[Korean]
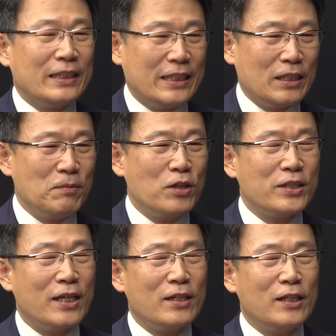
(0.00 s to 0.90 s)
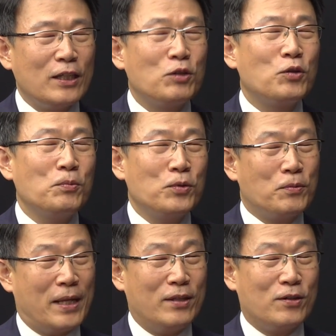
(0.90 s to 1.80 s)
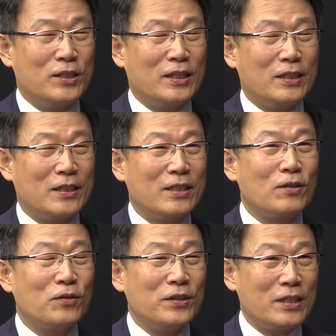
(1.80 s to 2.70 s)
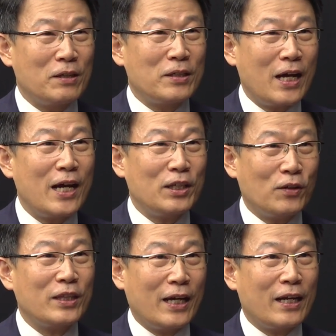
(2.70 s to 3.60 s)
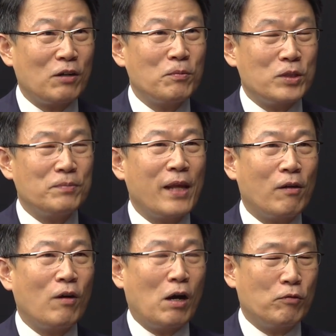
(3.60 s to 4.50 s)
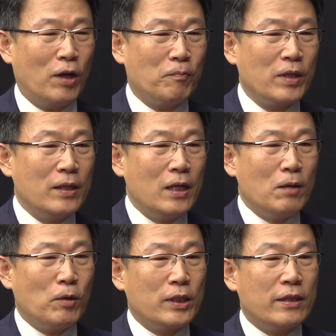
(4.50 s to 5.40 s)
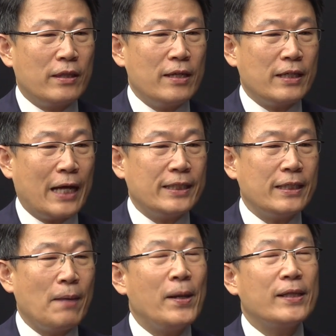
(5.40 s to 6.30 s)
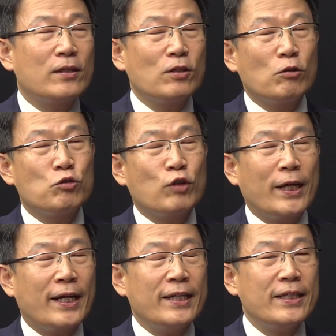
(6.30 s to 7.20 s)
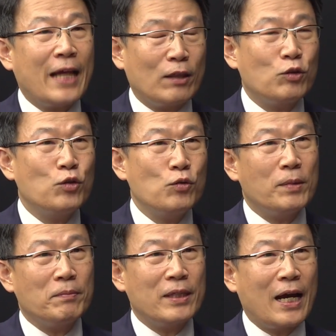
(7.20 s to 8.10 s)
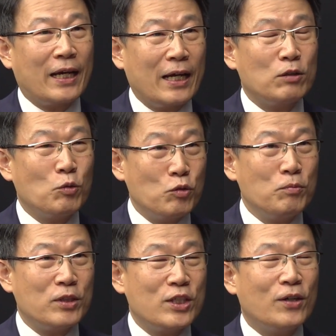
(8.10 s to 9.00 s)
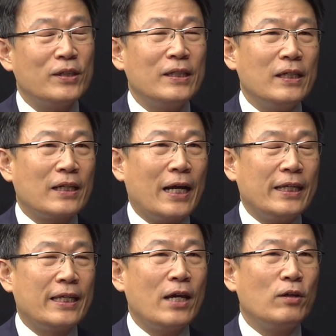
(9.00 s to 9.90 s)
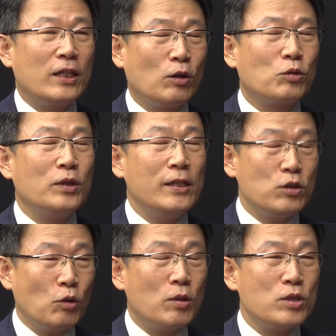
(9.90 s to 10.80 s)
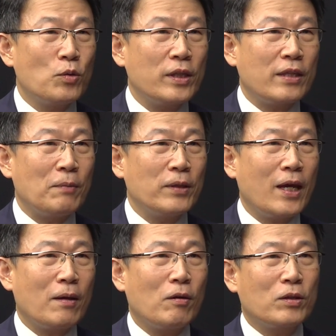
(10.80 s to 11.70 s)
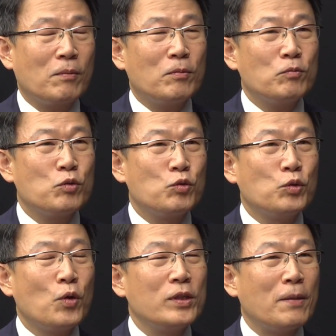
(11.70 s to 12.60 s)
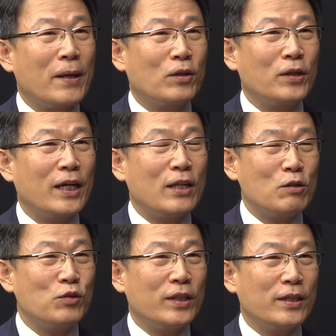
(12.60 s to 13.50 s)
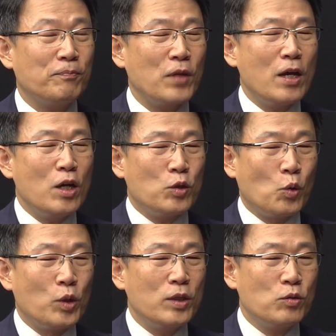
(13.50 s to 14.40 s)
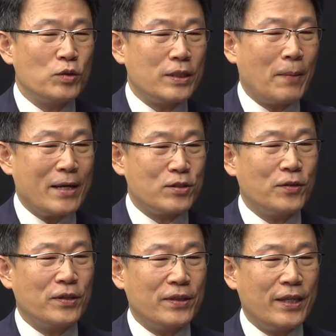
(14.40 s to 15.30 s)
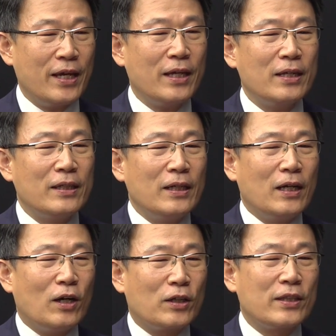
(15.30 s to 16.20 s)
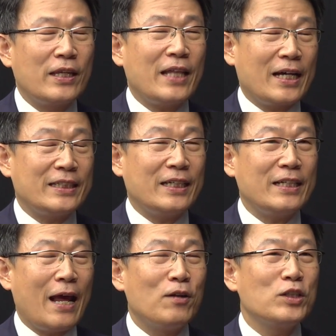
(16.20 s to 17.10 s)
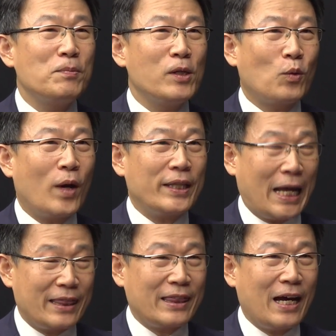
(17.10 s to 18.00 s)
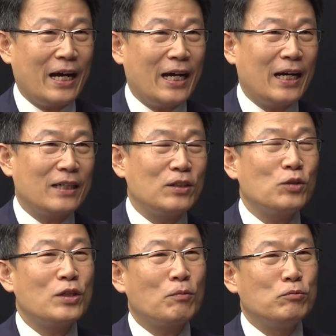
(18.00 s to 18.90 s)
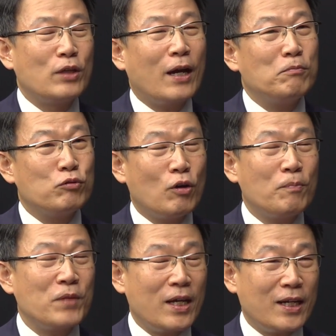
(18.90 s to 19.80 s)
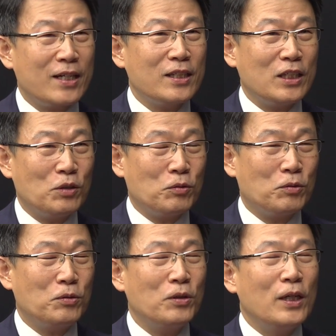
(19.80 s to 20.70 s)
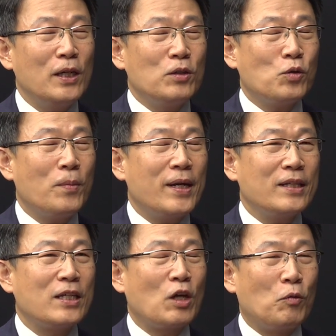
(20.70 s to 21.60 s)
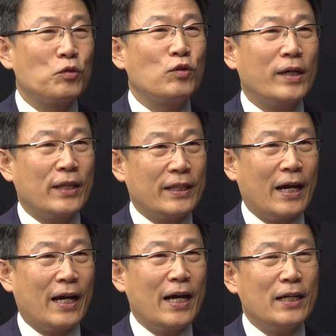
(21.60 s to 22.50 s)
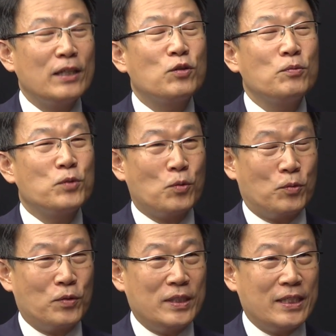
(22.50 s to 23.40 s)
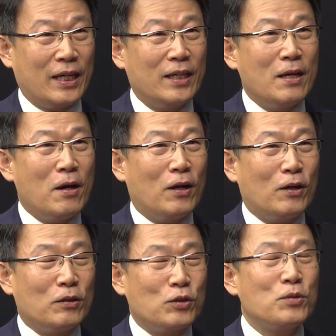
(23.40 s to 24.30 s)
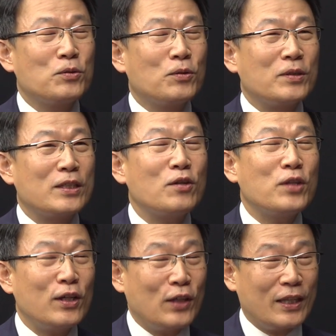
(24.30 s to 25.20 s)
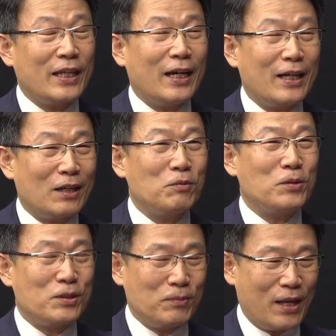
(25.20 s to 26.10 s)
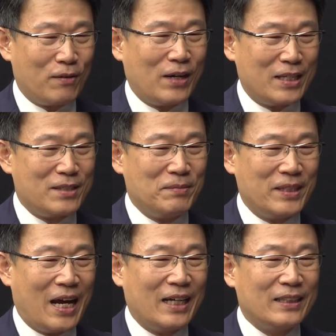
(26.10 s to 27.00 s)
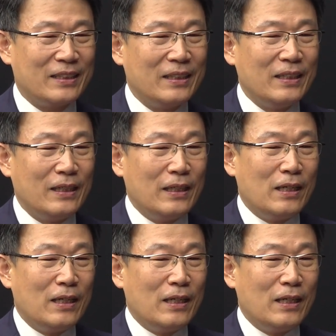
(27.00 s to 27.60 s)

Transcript: 지금 현재는 리튬으로 만들어지는 그런 이제 상황이었다라고 음. 보시면 될것 음. 같고요. 뭐 이때 이제 같이 개발됐던 것 중에 하나가 이제 나트륨입니다. 그러니까 소듐이죠. 네. 그러니까 이게 이것도 일적 원소기 때문에 어떻게 보면 주요 이제 배터리가 될 수 있는 요인으로 이제 봤었는데 음. 어, 그때 당시에는 에너지 밀도가 낮다. 그리고 이제 무게가 무겁다라는 이유로 초반에 이제 연구가 되다가 리튬 쪽으로 이제 어 최종적으로 이제 선택이 됐다라고 보시면 될 것 같습니다. 네.